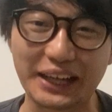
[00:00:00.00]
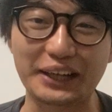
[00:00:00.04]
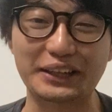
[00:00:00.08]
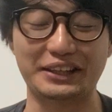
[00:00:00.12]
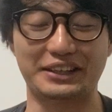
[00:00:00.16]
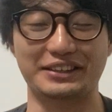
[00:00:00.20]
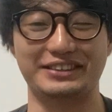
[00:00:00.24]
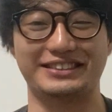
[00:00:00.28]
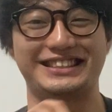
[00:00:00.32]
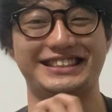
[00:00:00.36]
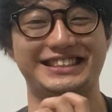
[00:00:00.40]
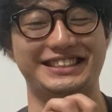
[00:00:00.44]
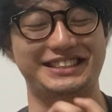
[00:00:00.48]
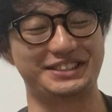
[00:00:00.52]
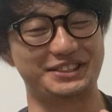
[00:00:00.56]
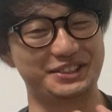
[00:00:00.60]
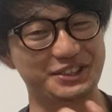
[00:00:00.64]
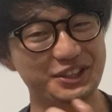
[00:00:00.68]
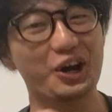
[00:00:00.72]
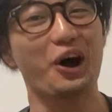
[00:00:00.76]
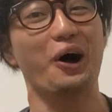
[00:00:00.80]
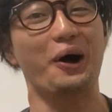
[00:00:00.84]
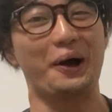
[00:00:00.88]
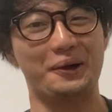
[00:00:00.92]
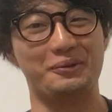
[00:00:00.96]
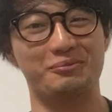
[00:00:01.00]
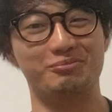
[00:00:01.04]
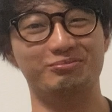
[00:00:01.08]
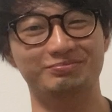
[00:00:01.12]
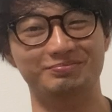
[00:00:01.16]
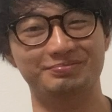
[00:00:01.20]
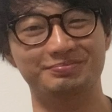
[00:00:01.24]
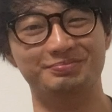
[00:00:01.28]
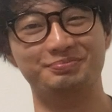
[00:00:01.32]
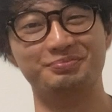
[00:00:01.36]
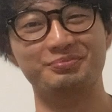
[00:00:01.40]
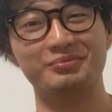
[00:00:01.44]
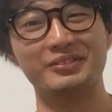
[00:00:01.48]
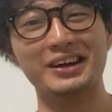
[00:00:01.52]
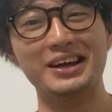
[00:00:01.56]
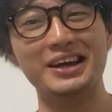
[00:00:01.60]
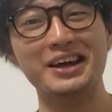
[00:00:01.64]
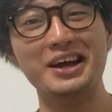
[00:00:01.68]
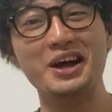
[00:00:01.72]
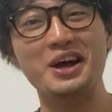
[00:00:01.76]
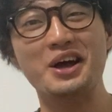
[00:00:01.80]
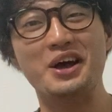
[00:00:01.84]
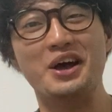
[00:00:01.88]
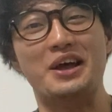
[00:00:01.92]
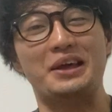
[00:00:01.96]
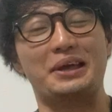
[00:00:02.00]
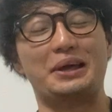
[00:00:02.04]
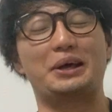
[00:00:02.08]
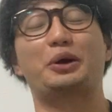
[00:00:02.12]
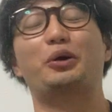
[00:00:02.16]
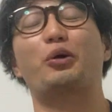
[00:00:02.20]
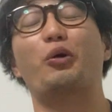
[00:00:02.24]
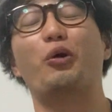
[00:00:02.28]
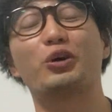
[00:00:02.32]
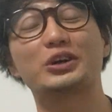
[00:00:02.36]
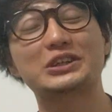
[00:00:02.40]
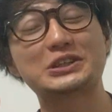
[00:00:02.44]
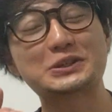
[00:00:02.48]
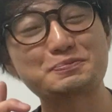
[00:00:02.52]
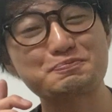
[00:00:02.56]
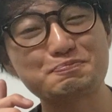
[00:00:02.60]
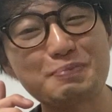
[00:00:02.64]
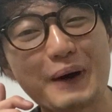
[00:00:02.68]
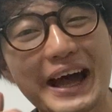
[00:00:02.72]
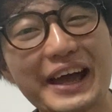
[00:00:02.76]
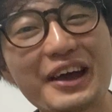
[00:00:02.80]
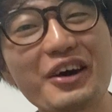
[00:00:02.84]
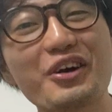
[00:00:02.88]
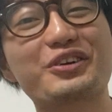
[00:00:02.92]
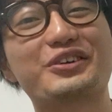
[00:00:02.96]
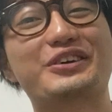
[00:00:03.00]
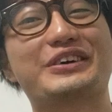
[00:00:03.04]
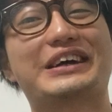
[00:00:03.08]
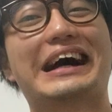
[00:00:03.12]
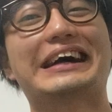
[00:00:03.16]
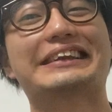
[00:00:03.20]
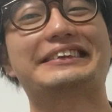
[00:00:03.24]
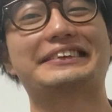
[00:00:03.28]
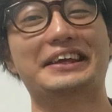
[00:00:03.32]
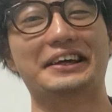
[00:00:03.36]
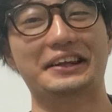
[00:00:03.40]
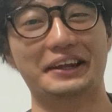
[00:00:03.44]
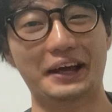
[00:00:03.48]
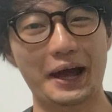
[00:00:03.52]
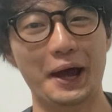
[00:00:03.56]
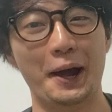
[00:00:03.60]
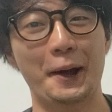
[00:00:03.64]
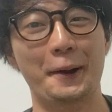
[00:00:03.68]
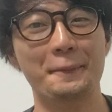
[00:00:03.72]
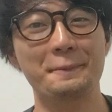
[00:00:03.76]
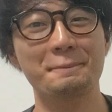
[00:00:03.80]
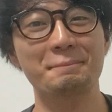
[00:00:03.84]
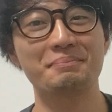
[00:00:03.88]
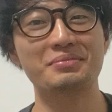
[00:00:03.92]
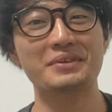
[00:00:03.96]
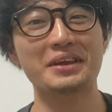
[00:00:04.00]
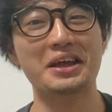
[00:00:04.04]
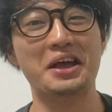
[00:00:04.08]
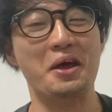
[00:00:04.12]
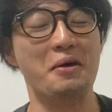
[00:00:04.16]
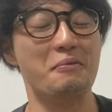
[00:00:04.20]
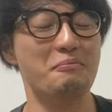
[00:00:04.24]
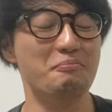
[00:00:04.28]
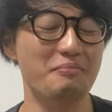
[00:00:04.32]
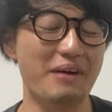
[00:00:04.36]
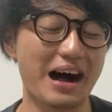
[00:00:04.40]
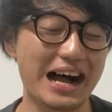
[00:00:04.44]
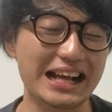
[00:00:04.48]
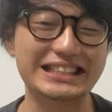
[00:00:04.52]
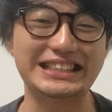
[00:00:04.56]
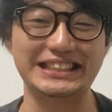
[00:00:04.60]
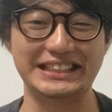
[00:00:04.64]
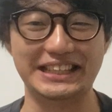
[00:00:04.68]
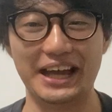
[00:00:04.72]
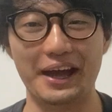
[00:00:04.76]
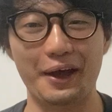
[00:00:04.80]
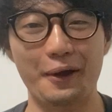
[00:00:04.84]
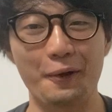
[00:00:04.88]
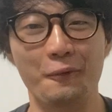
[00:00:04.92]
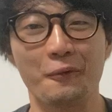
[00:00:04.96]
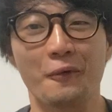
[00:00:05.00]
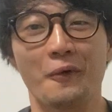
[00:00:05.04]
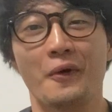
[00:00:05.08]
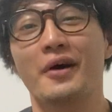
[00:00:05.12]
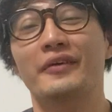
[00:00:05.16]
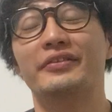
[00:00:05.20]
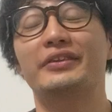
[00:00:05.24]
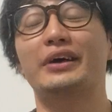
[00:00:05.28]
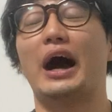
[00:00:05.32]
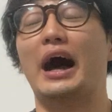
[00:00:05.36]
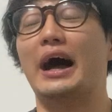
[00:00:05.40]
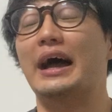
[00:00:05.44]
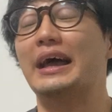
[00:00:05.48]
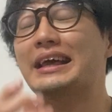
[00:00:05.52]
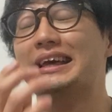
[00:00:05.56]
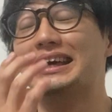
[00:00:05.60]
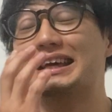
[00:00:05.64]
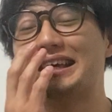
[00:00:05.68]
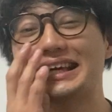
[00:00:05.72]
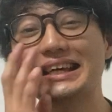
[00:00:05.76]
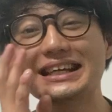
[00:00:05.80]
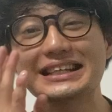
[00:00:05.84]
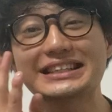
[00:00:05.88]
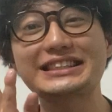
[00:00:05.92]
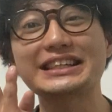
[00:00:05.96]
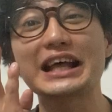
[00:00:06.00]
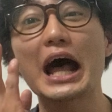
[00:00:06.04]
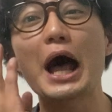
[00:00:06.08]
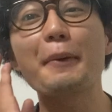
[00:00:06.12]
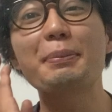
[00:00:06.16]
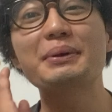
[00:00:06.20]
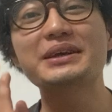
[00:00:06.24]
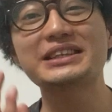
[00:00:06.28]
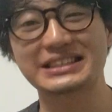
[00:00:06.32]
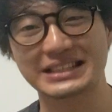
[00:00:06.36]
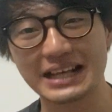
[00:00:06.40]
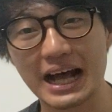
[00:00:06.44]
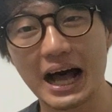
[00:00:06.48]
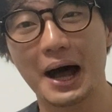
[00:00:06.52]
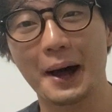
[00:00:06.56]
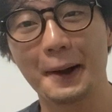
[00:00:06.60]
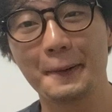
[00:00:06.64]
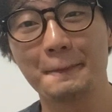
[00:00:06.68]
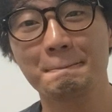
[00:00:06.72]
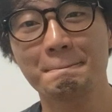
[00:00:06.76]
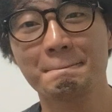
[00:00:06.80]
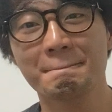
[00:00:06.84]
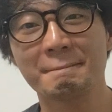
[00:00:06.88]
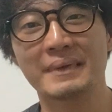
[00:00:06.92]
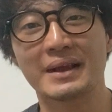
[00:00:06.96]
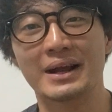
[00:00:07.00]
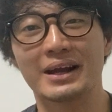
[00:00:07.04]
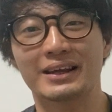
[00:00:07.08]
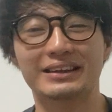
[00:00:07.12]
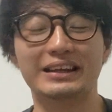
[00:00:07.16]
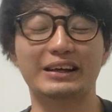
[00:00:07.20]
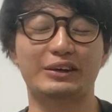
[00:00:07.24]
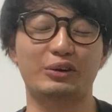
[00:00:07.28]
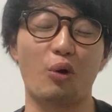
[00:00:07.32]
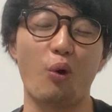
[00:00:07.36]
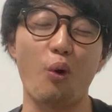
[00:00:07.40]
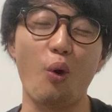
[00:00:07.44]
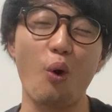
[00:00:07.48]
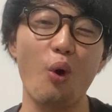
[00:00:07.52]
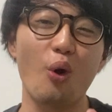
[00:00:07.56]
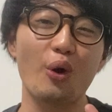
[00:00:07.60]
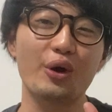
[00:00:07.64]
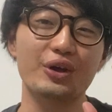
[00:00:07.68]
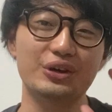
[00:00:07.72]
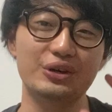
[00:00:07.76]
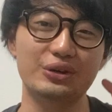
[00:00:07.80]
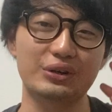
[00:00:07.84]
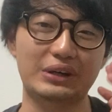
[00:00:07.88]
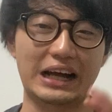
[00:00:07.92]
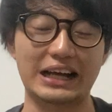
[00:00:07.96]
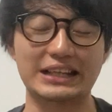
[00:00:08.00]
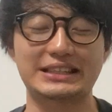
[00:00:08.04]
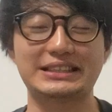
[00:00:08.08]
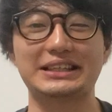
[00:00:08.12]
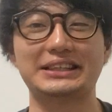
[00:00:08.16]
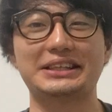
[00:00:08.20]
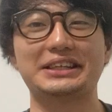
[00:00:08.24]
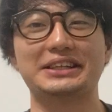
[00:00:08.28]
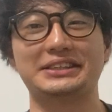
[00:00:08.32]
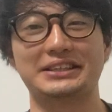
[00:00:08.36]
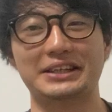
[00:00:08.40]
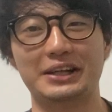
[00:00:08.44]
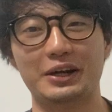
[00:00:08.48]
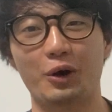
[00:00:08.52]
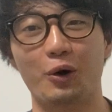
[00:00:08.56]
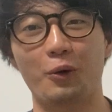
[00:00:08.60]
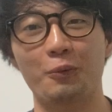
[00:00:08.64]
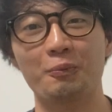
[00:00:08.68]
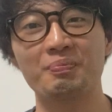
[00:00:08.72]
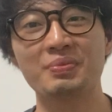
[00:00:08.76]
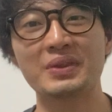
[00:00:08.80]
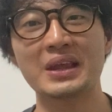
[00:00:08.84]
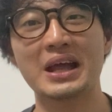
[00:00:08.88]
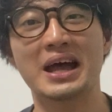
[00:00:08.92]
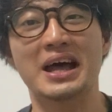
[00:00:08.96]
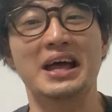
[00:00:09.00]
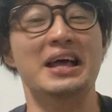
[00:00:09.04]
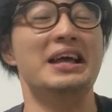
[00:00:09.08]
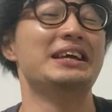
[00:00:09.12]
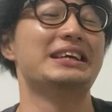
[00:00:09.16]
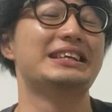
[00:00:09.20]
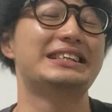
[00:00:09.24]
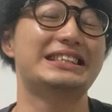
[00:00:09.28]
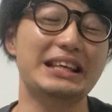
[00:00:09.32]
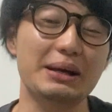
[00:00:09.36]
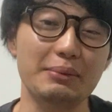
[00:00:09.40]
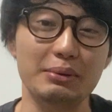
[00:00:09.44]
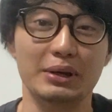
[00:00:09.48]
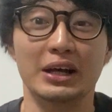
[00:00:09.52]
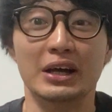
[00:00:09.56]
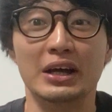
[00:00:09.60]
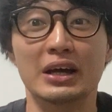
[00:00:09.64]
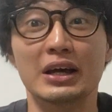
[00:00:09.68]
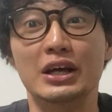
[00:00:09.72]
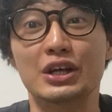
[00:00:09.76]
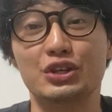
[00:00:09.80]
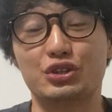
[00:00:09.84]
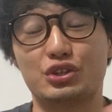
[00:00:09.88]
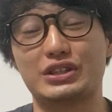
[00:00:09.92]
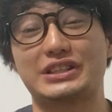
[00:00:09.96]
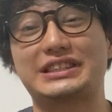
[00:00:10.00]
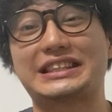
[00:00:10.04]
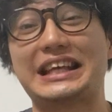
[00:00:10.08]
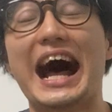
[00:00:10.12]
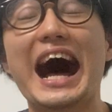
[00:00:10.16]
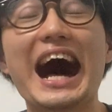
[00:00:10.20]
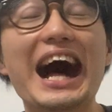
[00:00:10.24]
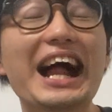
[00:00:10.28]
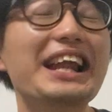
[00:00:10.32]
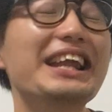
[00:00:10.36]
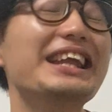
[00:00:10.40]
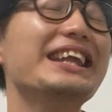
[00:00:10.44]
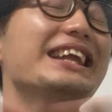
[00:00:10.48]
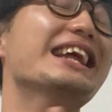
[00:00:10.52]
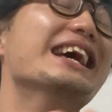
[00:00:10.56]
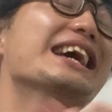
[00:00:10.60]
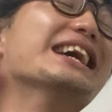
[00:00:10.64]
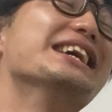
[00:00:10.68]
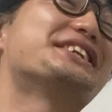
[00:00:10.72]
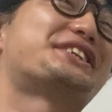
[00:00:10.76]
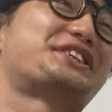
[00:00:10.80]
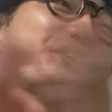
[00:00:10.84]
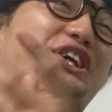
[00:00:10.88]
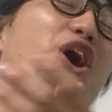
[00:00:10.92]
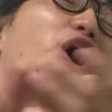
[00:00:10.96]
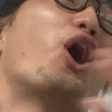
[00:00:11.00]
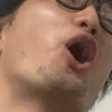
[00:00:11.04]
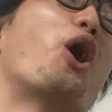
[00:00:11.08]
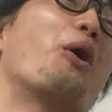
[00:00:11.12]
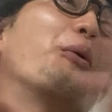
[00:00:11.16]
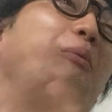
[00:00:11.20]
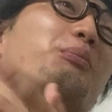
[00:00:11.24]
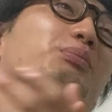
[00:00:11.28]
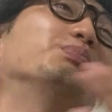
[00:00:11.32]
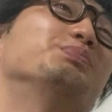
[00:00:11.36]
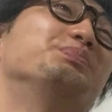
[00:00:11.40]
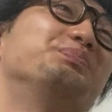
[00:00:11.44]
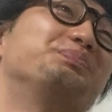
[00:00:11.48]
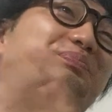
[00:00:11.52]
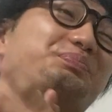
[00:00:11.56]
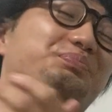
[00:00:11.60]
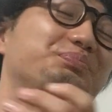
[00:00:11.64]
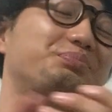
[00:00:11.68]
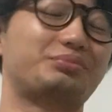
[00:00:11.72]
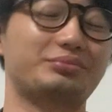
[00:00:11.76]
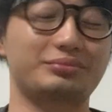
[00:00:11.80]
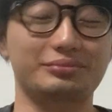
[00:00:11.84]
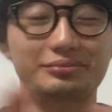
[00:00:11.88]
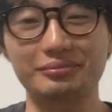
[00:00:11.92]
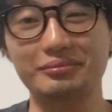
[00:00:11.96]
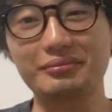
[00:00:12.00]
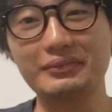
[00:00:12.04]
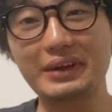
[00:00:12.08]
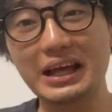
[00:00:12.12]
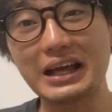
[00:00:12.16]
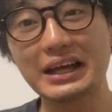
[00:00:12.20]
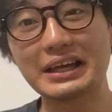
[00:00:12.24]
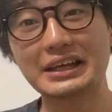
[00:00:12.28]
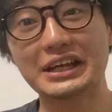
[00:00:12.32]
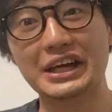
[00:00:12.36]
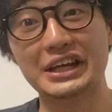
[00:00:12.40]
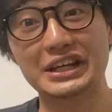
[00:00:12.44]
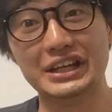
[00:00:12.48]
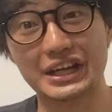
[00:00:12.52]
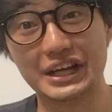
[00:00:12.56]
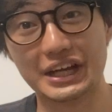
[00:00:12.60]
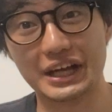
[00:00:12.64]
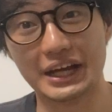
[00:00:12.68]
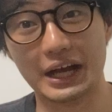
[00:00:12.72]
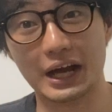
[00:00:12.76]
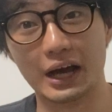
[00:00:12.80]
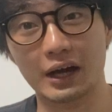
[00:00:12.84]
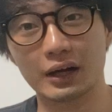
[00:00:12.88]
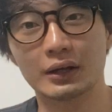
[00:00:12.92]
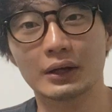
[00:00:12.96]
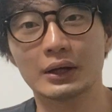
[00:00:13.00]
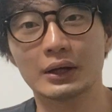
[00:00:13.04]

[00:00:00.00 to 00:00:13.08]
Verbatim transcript: ができる強いうんコスパよく勝ったねマジでなんか久々でこういう勝ち方したの久々3連勝いやいやいや